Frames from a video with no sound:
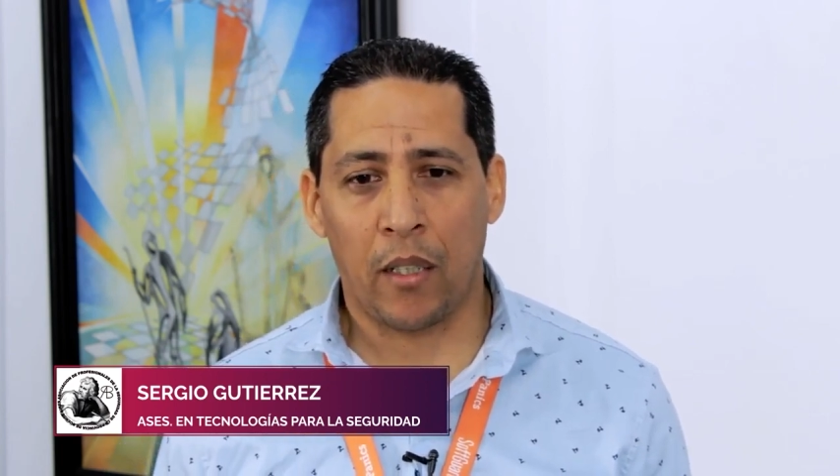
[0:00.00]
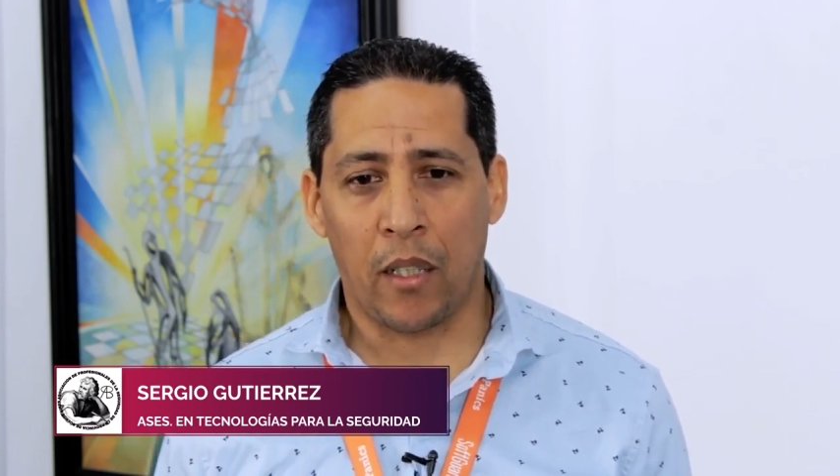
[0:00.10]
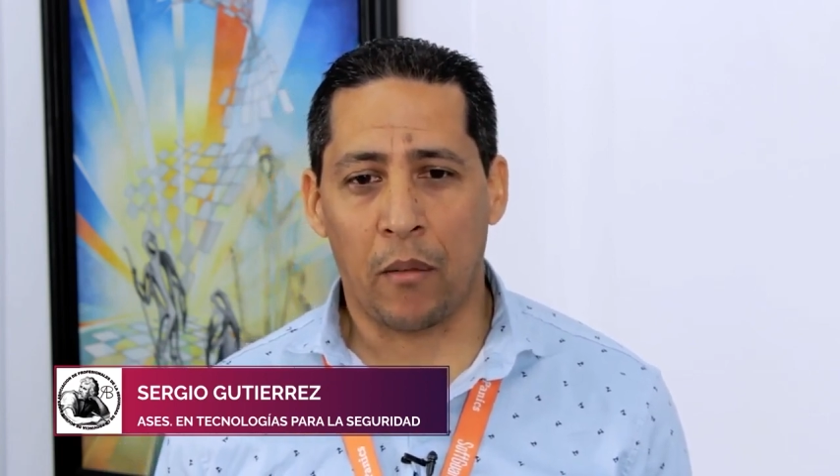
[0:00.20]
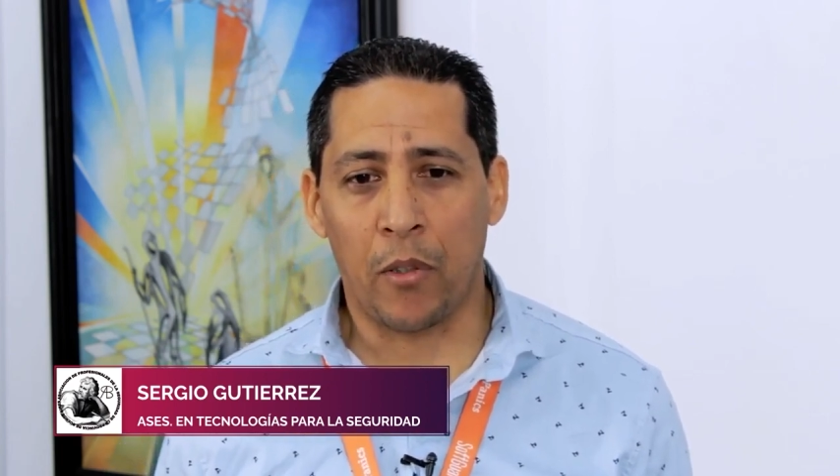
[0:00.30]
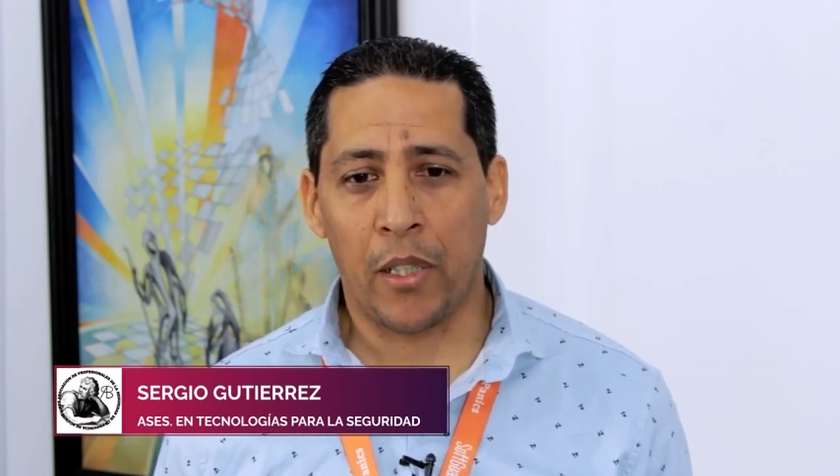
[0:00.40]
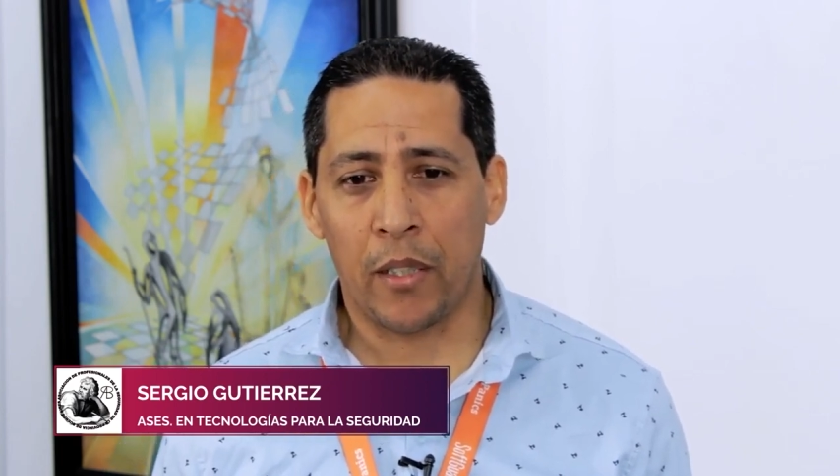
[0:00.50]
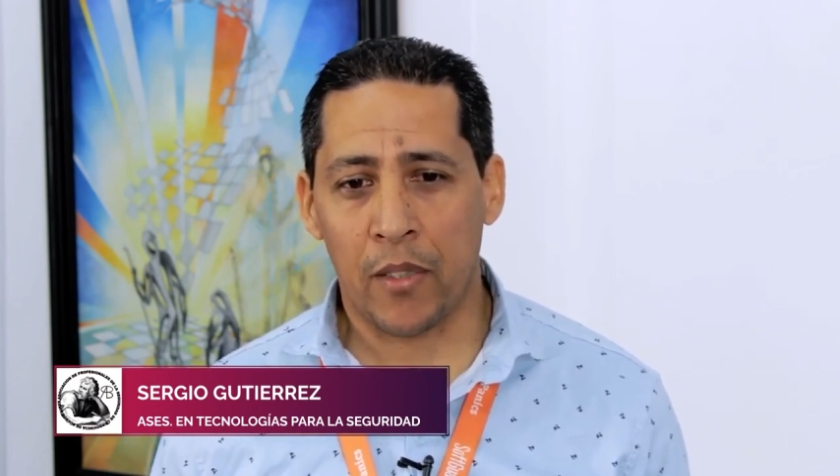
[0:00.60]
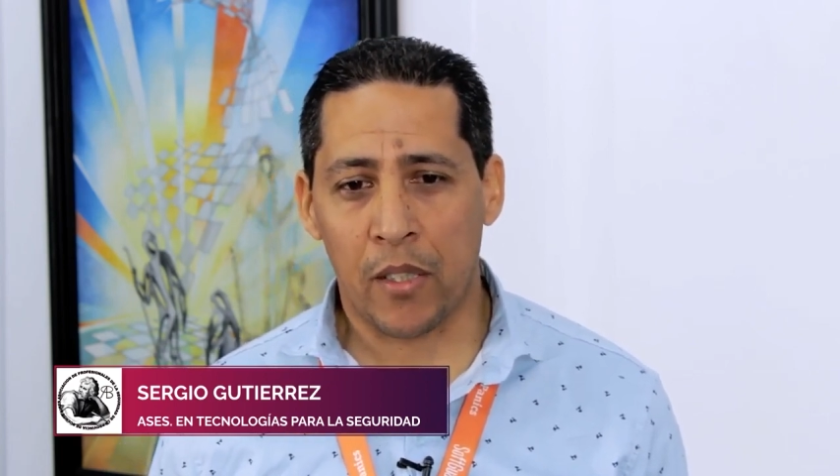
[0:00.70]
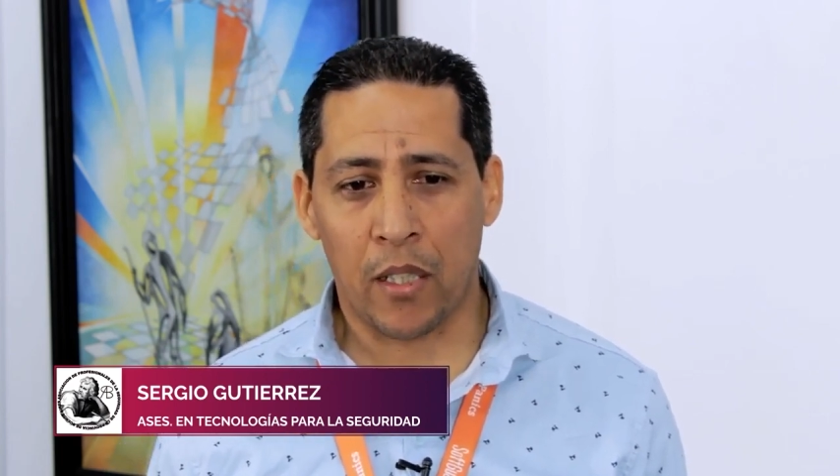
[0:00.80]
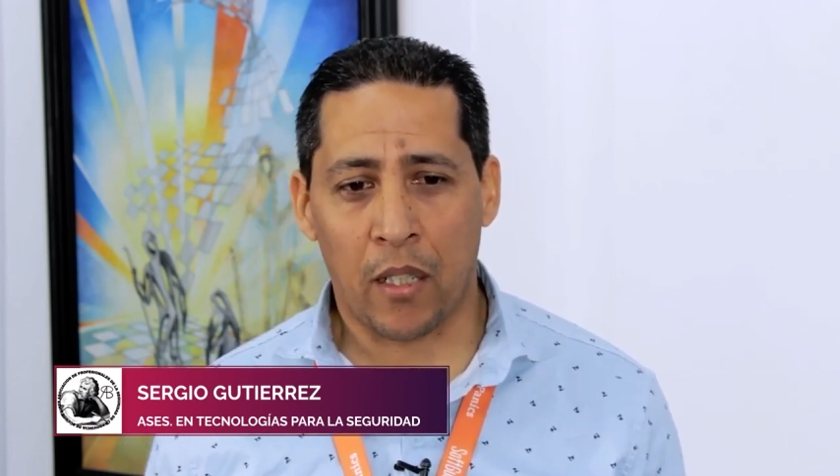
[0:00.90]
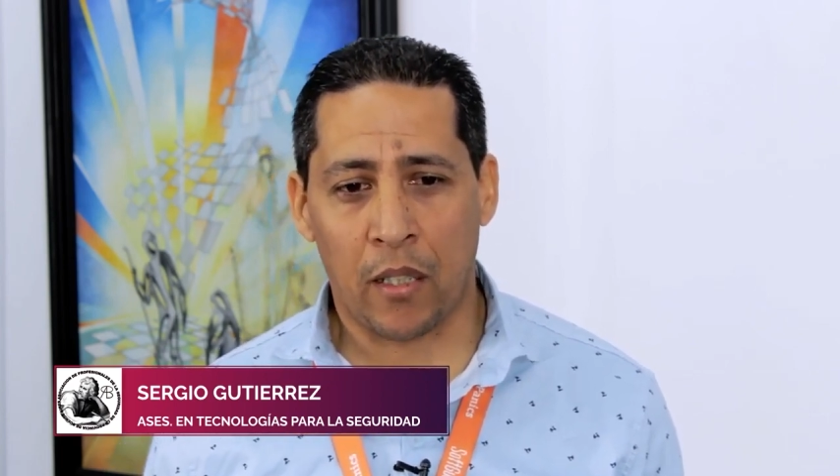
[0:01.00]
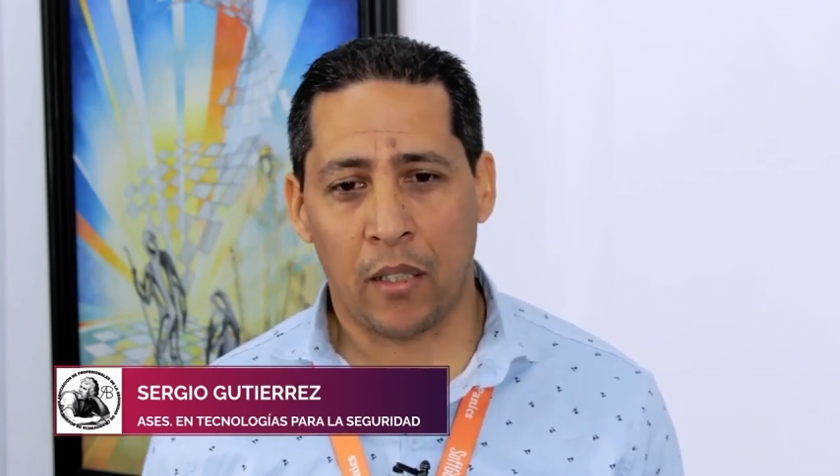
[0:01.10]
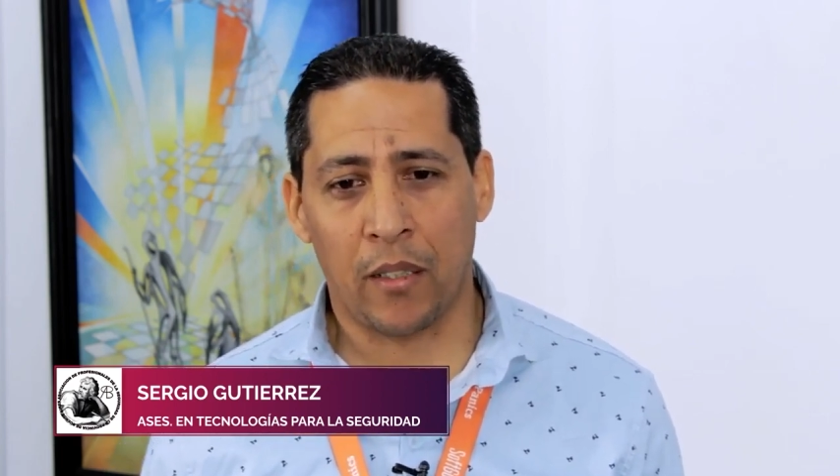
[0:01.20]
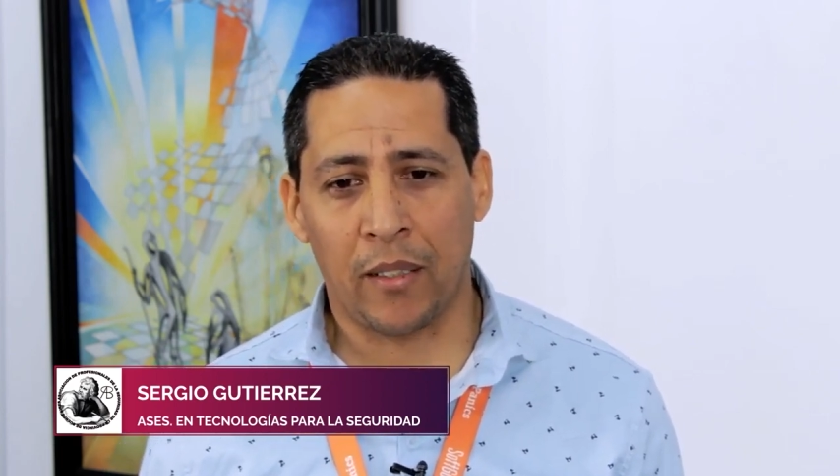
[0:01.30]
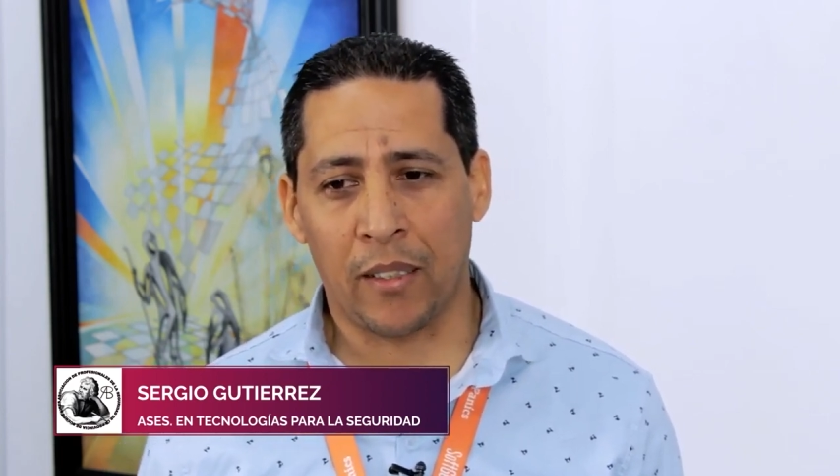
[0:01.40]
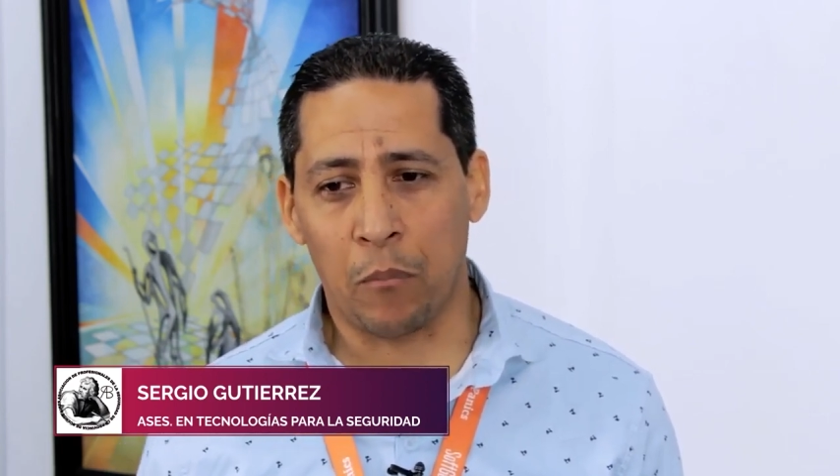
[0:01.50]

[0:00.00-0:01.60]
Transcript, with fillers: eh, violencia